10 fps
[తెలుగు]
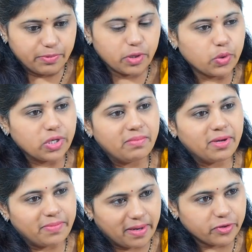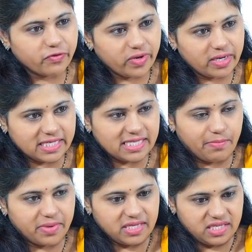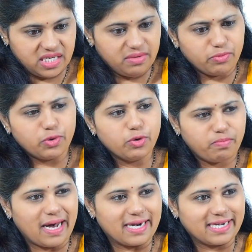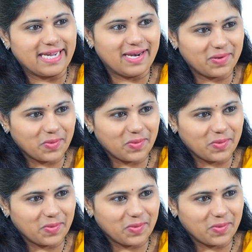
ఇప్పుడు కూటమి ప్రభుత్వానికి సంబంధించి మూడు పార్టీల